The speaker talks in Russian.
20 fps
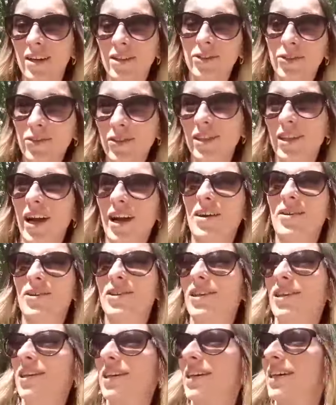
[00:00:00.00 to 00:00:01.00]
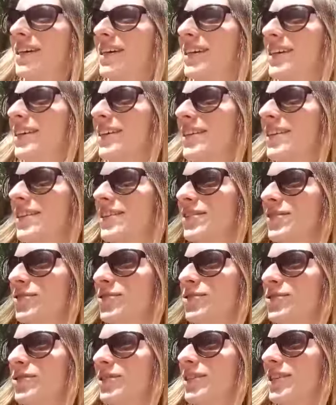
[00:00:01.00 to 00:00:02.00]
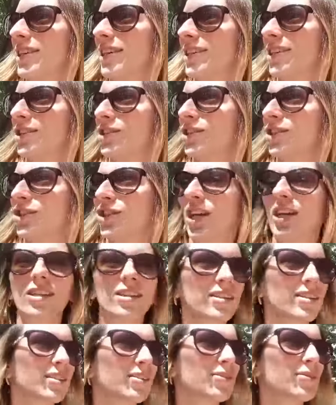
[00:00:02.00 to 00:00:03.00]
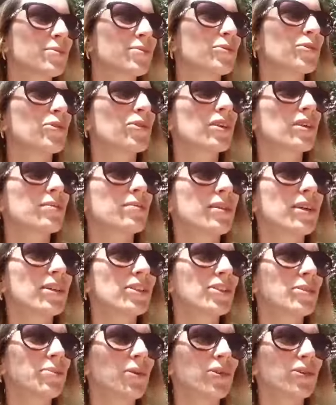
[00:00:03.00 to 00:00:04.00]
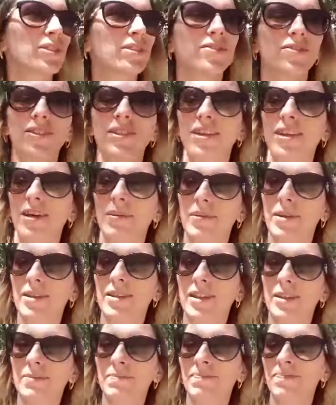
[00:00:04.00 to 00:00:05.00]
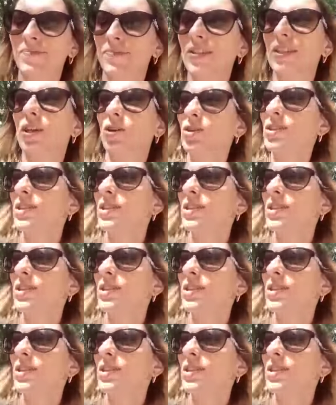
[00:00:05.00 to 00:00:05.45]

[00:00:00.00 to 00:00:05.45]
Ну, вот так вот. Ну и, конечно, сейчас э, многим нашим родственникам, это не